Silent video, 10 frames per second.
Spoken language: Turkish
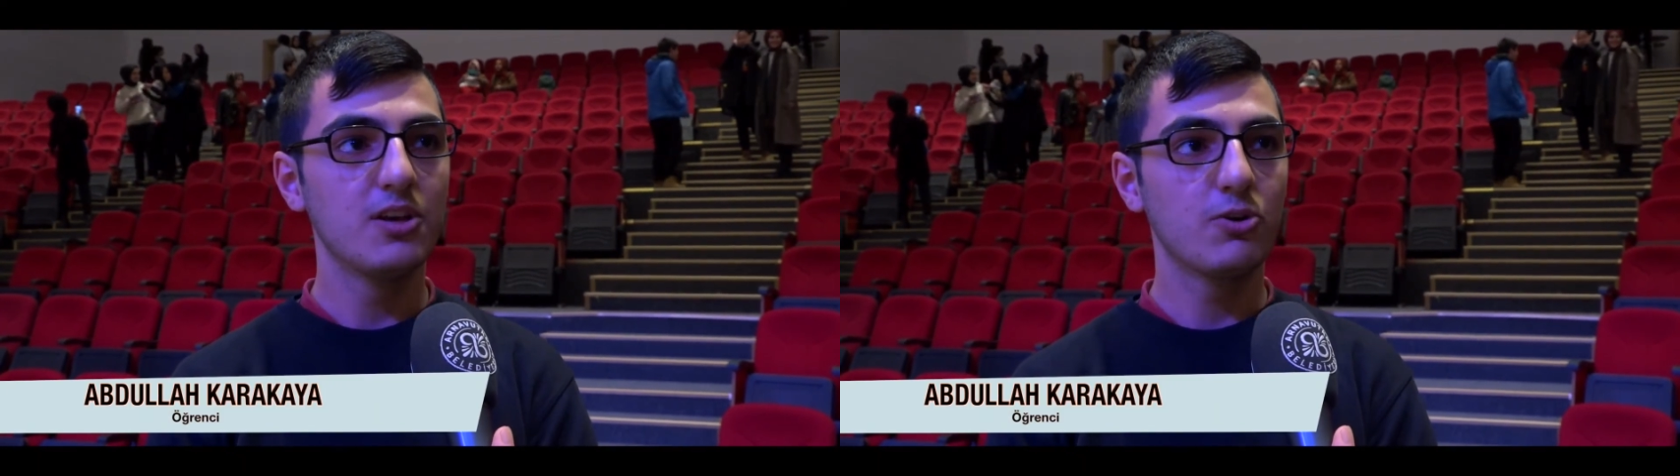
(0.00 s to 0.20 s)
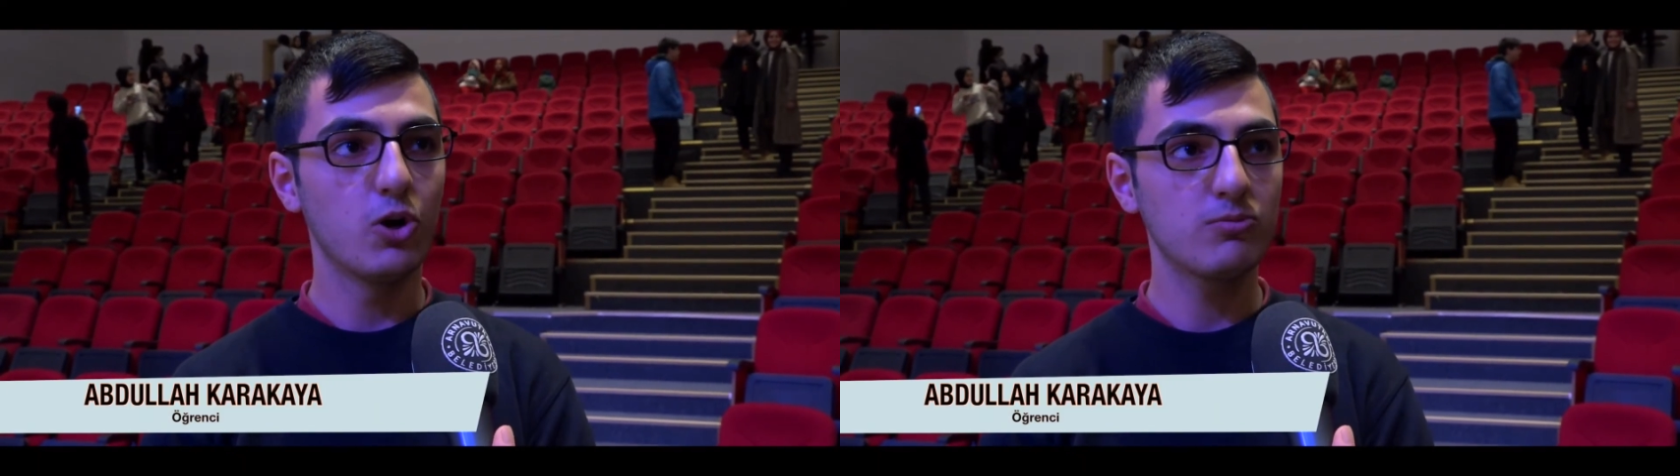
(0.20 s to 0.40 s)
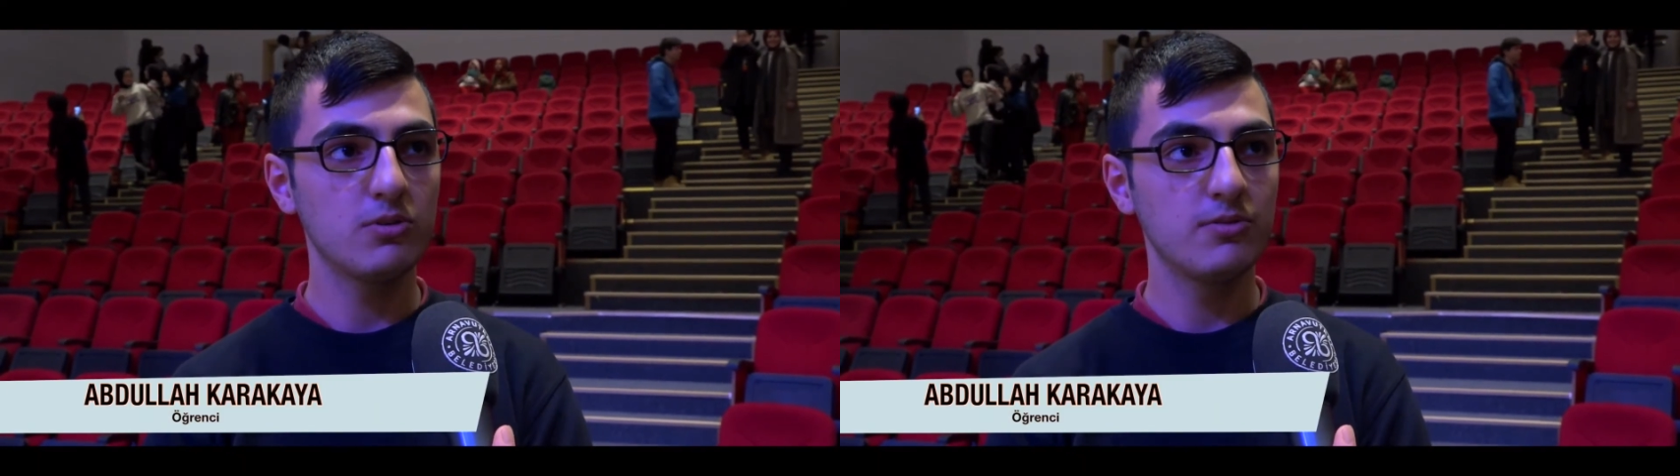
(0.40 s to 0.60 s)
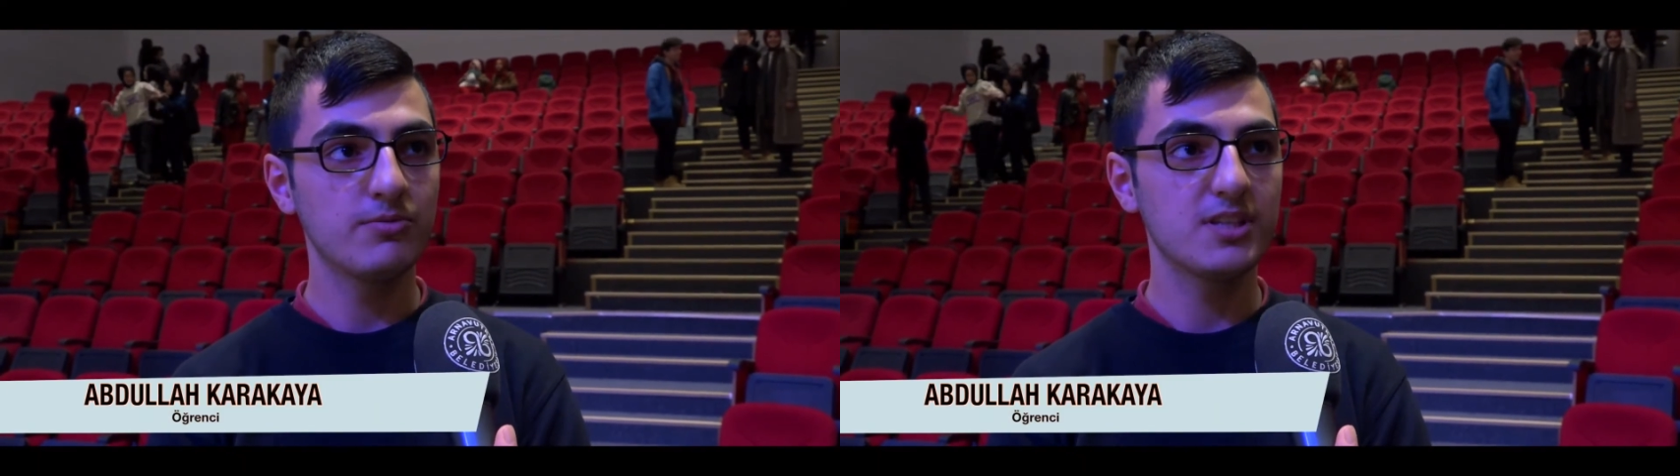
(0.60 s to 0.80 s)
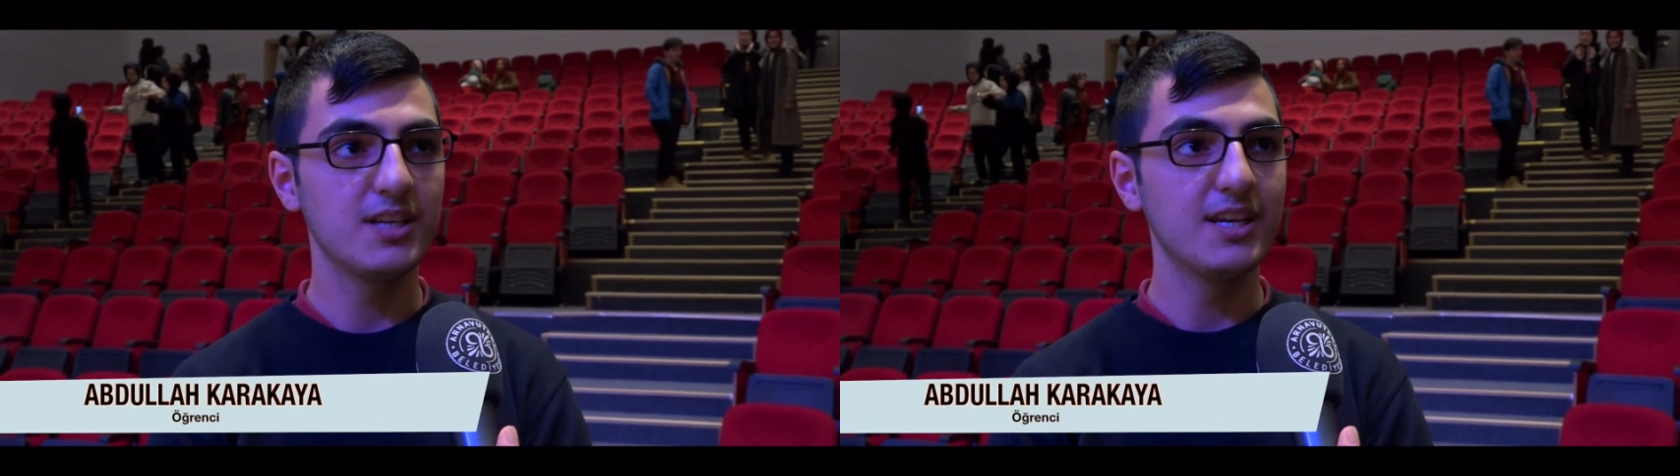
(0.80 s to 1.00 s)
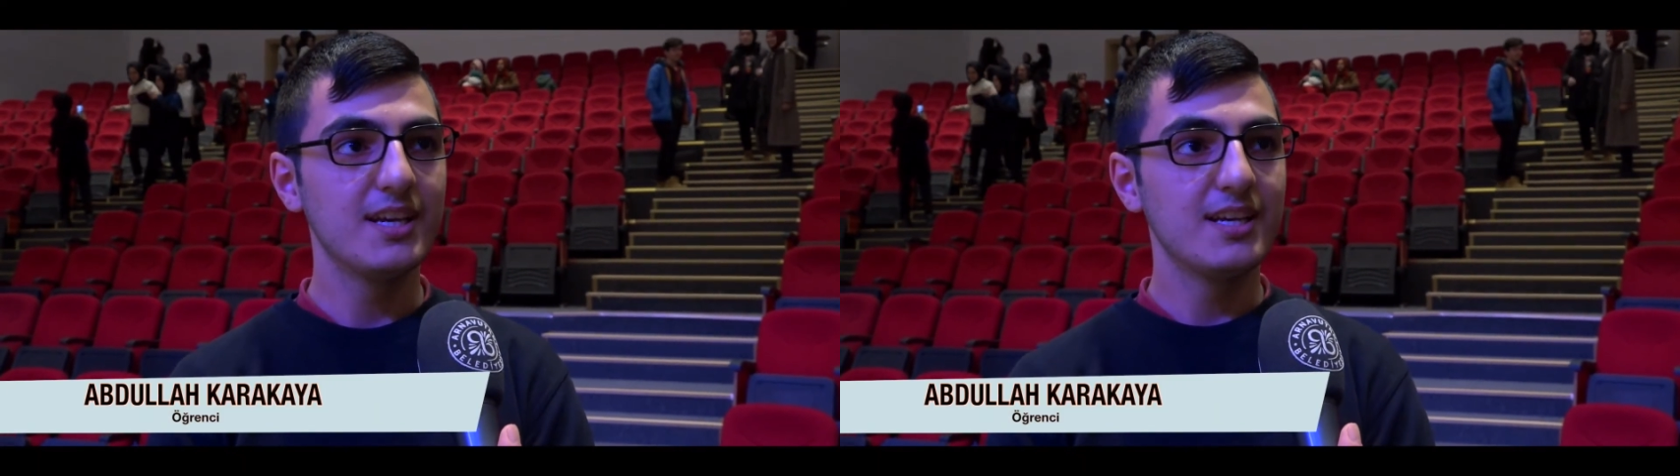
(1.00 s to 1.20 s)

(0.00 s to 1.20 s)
korkmamamızı,